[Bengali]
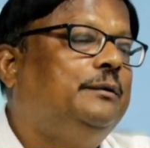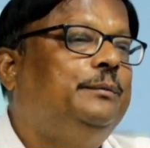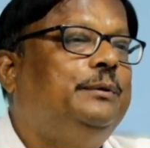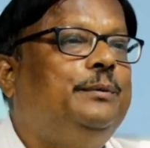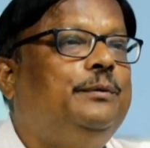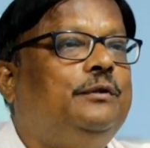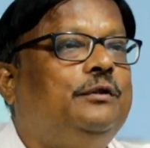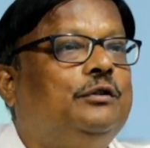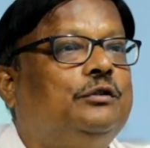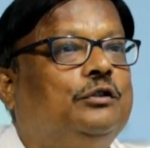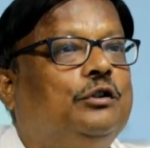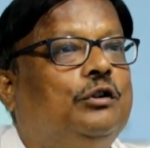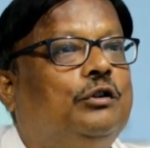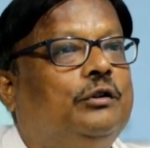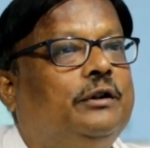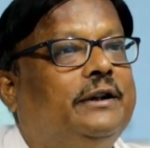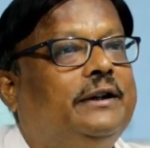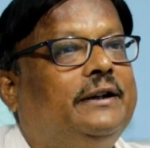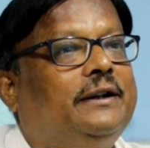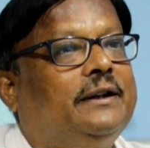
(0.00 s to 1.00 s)
বিভিন্ন
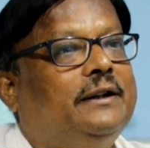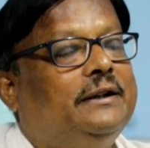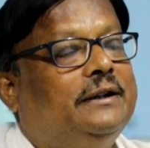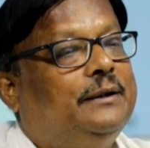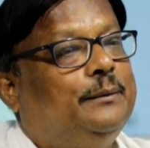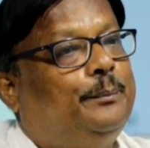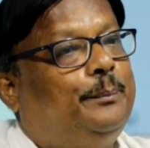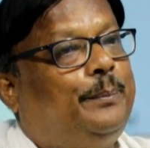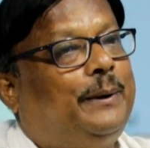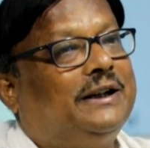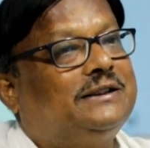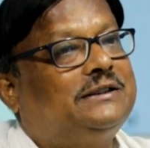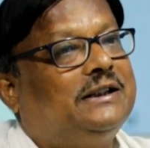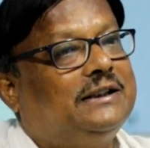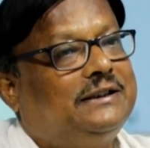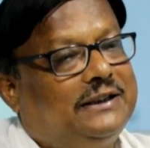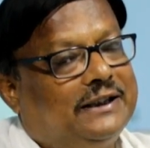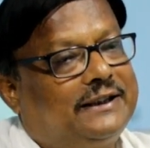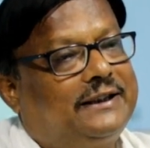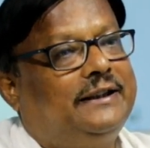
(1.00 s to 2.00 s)
ধরনের
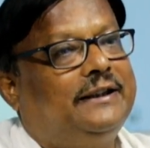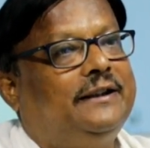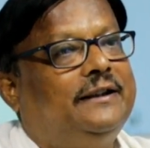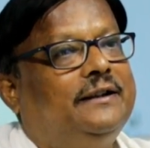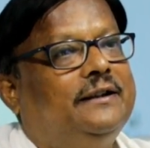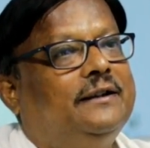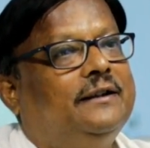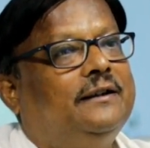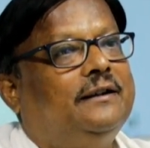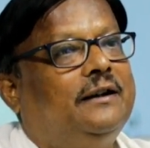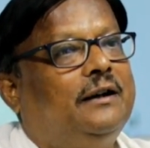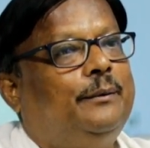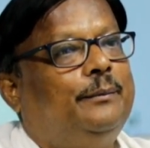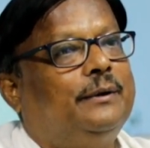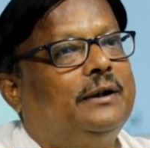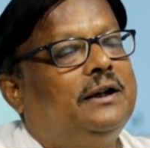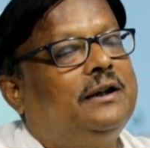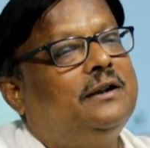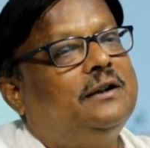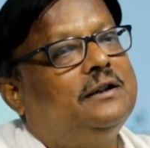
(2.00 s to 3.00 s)
পাতা থেকে
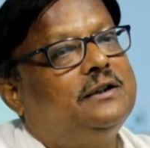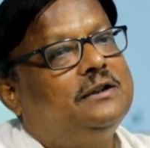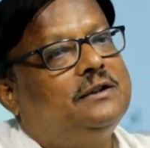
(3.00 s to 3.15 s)
আমরা